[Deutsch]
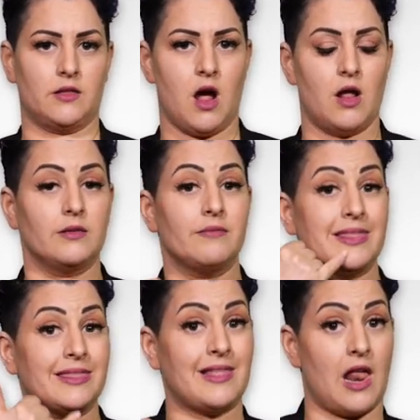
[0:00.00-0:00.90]
plus
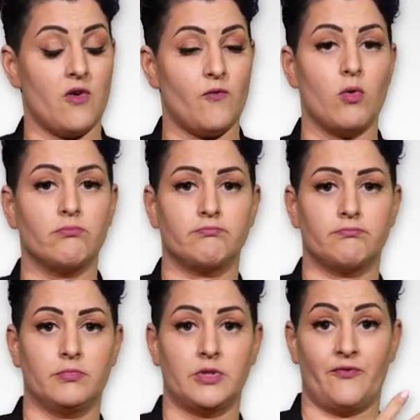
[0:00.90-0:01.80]
41
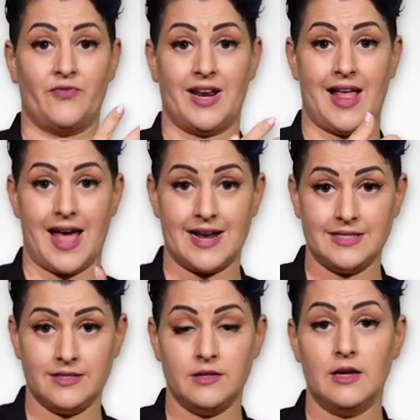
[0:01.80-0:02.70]
31
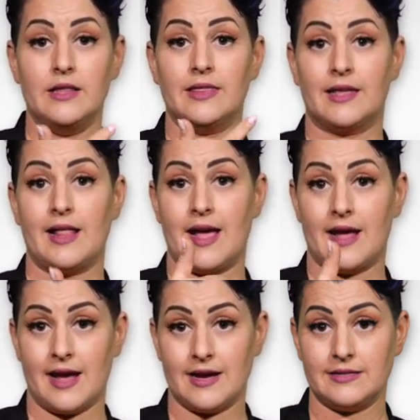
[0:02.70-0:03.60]

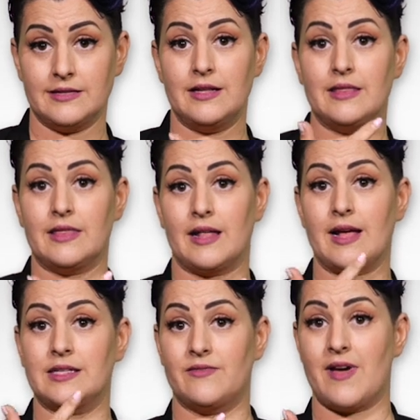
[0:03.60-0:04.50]
321
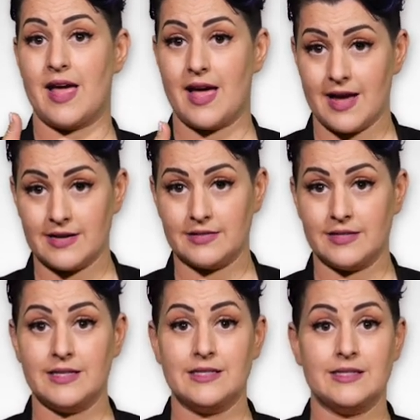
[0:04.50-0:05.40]
65
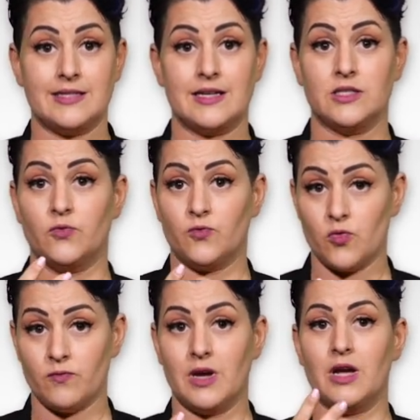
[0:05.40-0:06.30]
45
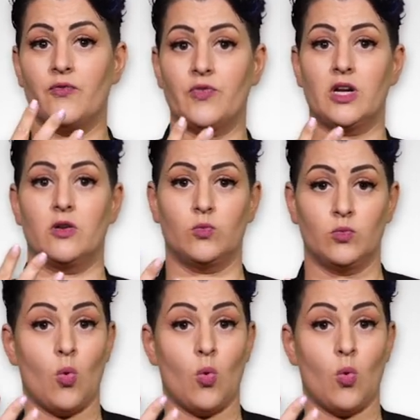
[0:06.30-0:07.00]
oder per E-Mail